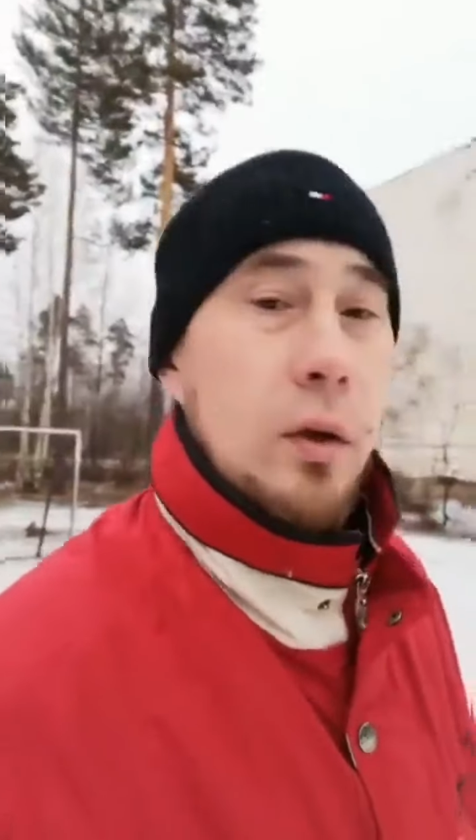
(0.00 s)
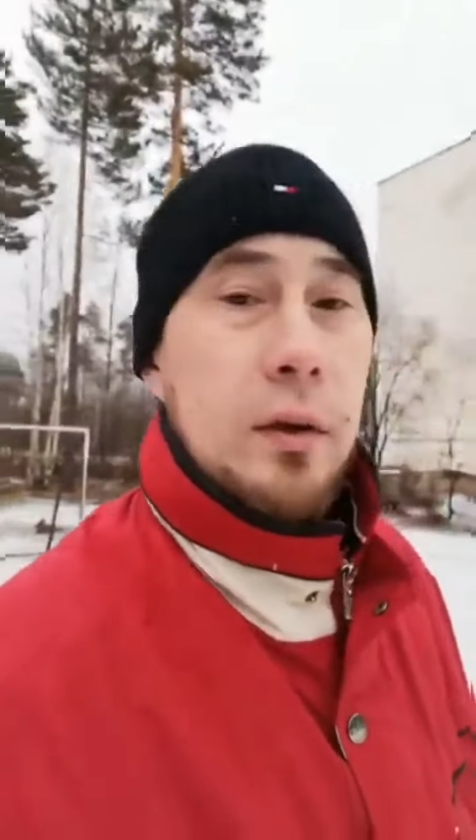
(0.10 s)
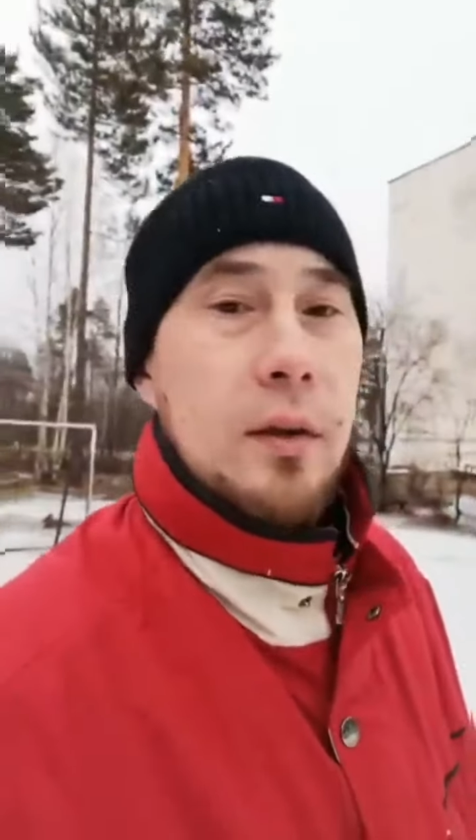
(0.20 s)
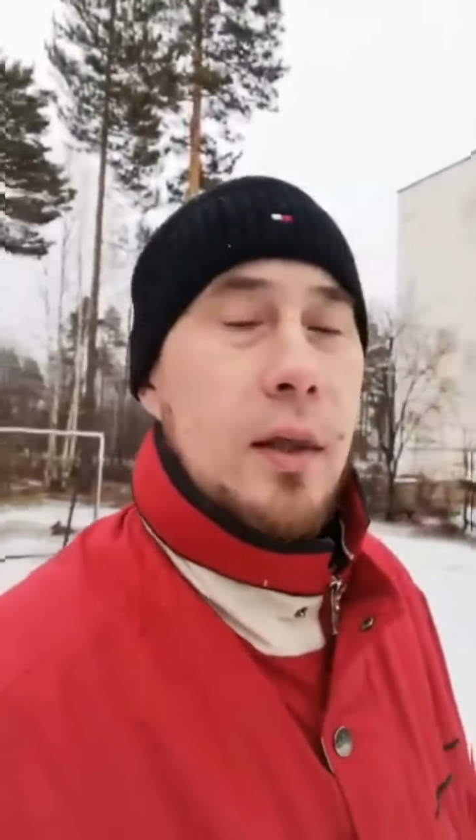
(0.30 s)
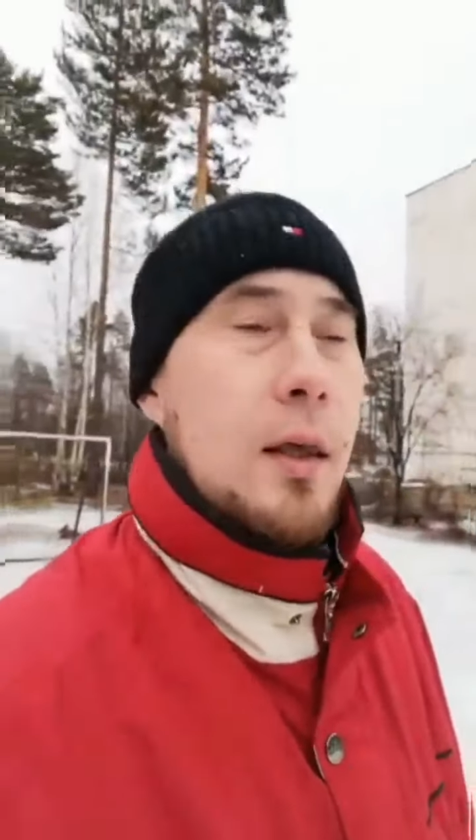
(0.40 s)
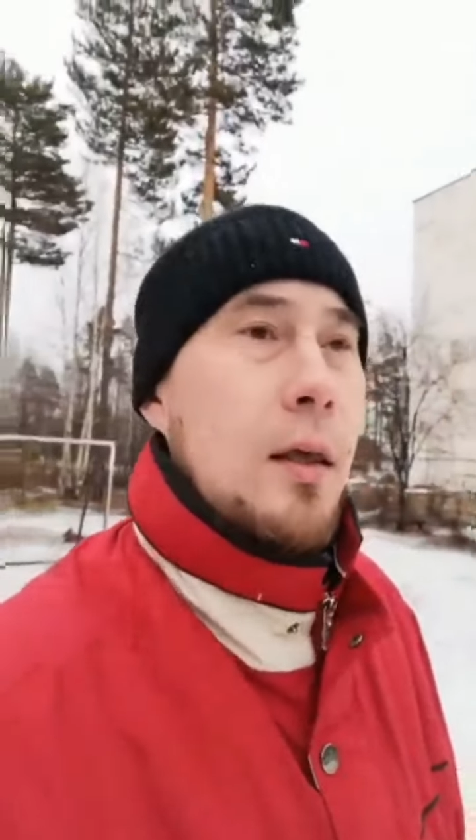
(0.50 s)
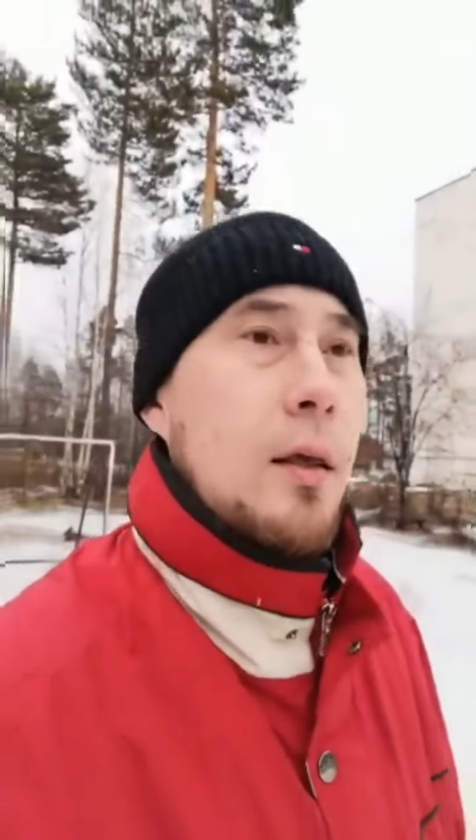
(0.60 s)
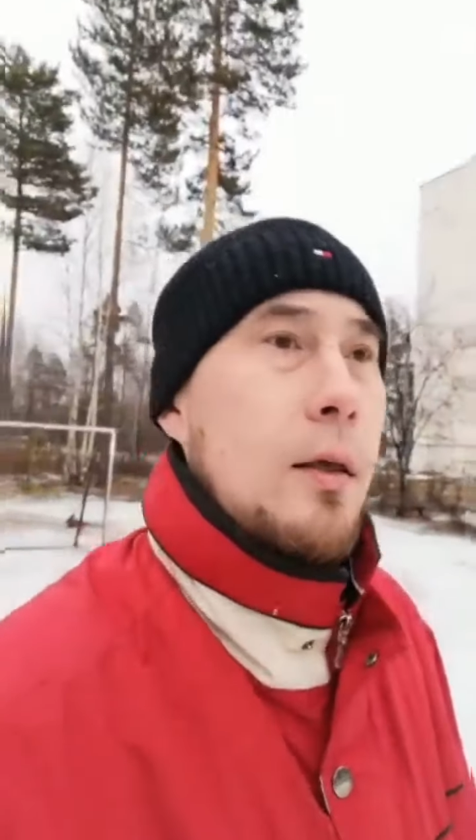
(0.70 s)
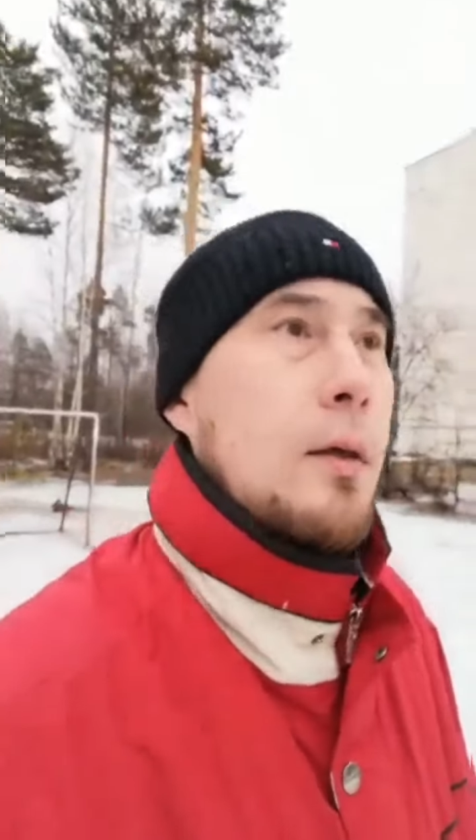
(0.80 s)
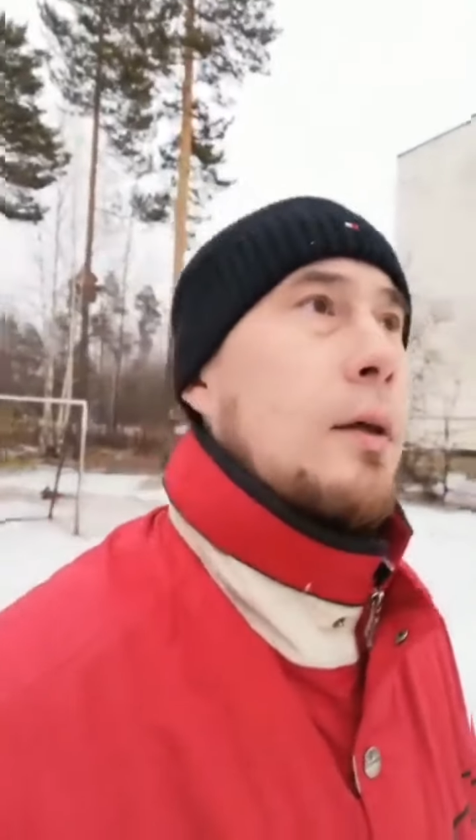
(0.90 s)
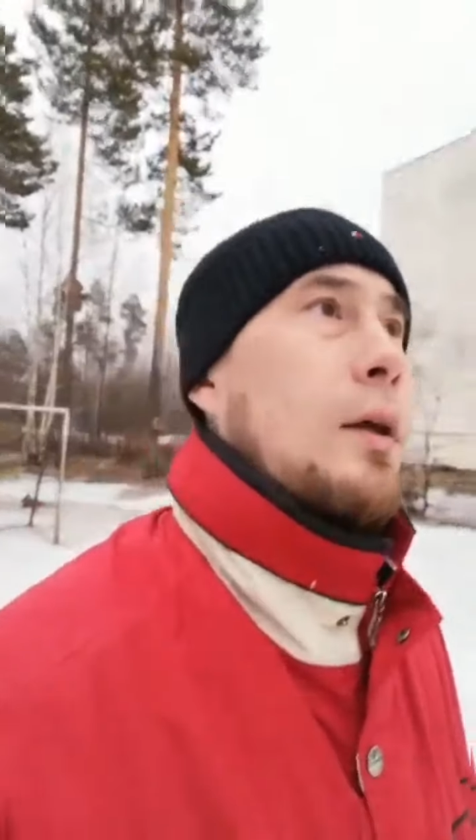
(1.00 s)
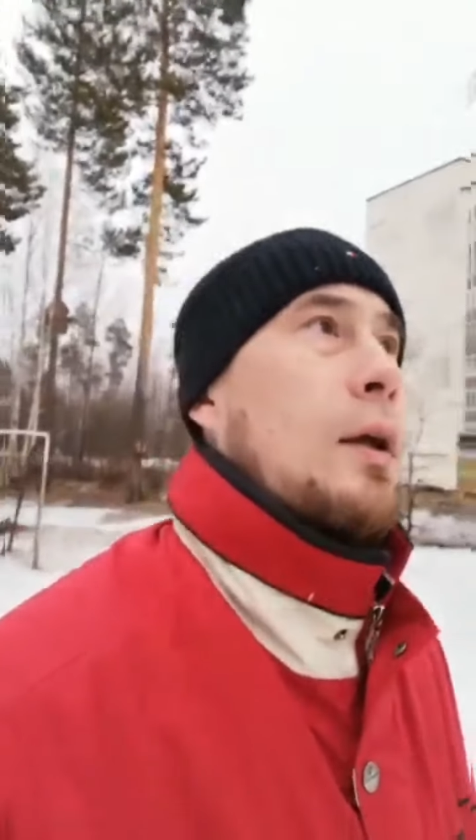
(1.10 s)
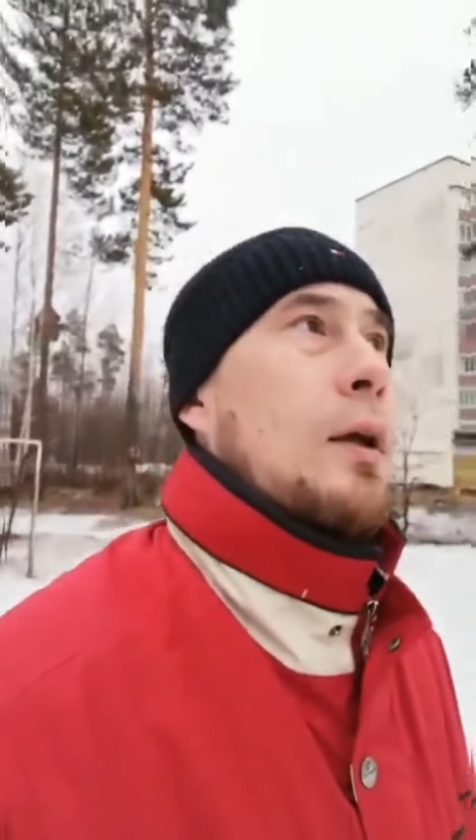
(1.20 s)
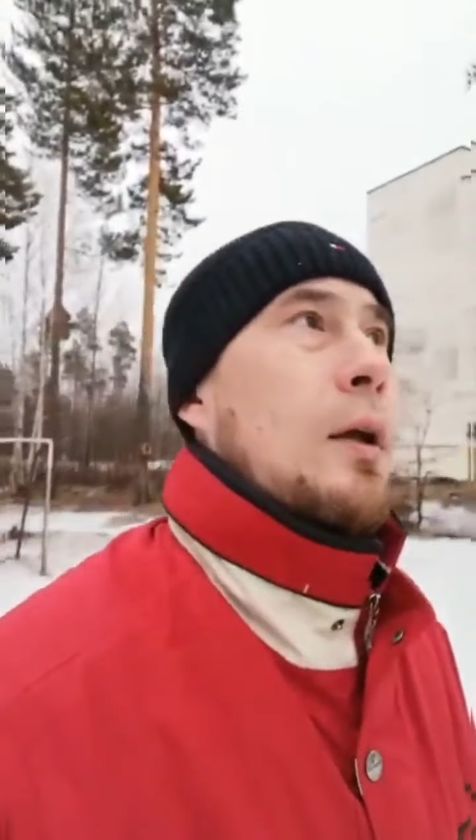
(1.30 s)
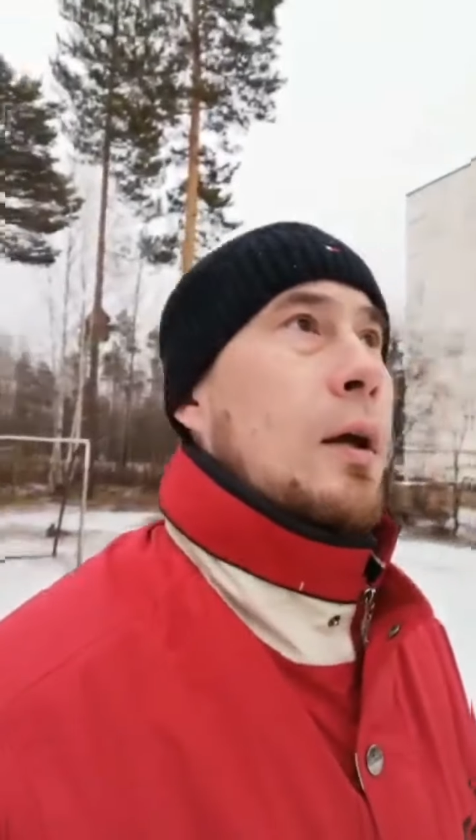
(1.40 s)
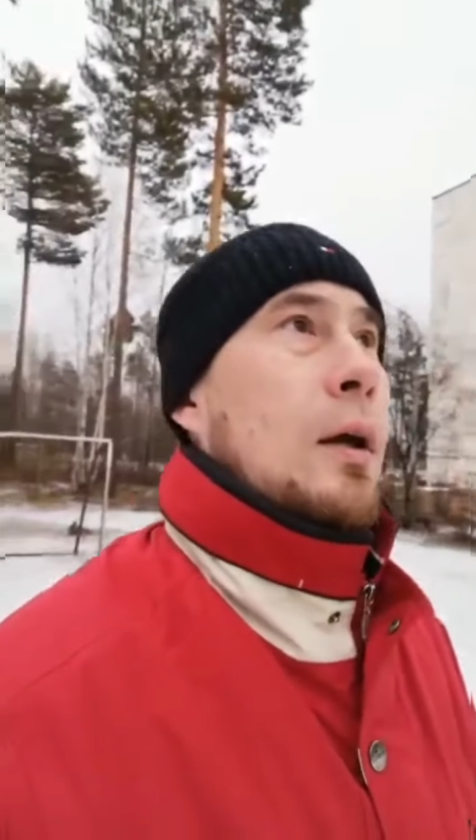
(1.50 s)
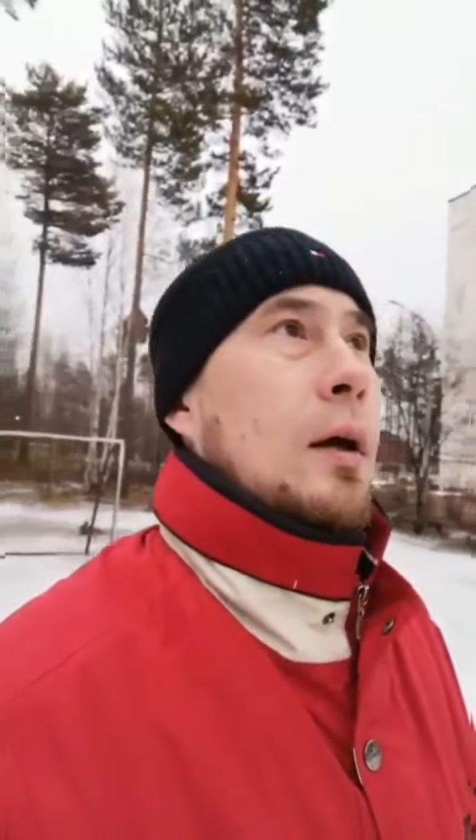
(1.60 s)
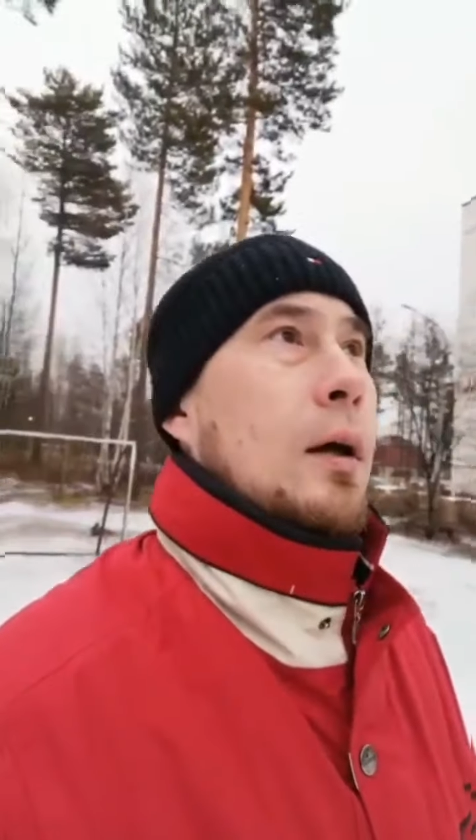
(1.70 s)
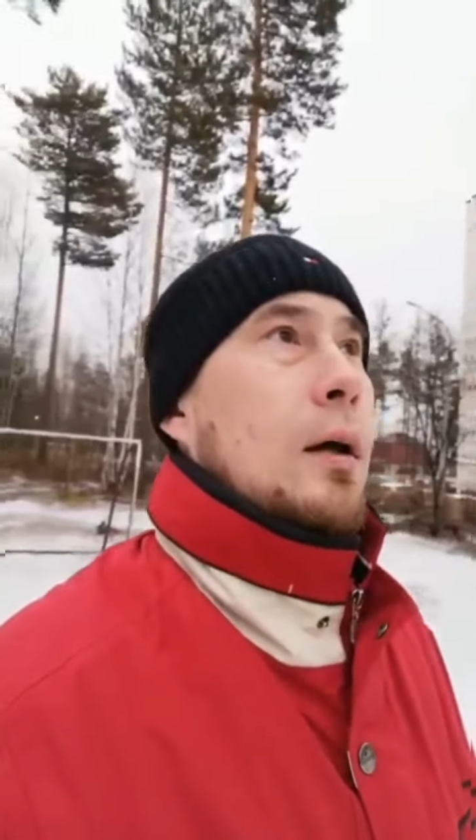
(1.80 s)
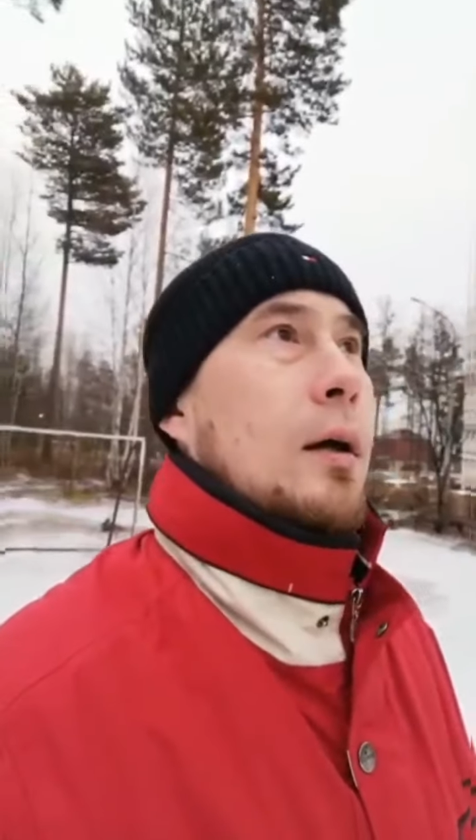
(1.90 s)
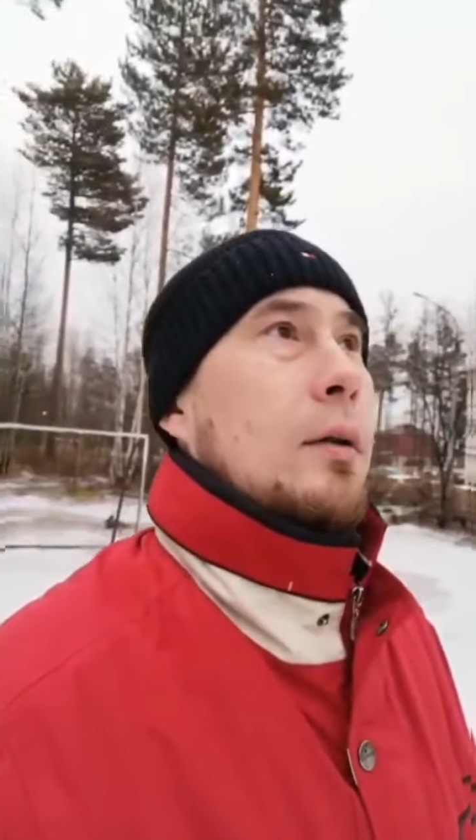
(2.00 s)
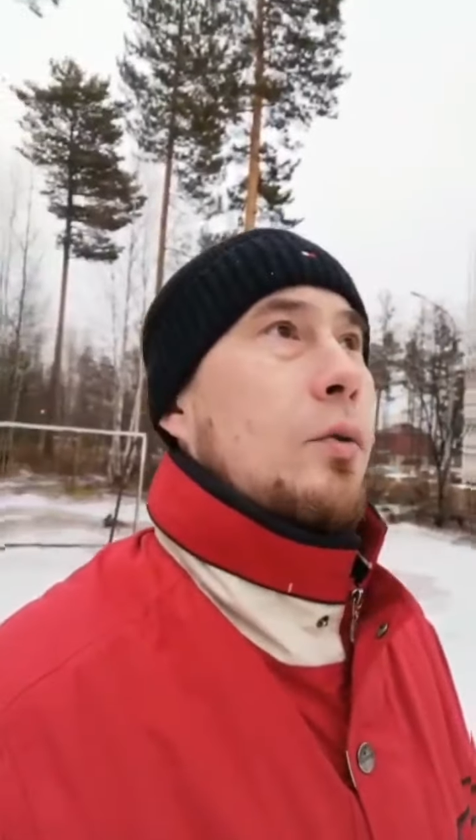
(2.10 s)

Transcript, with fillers: мне э, на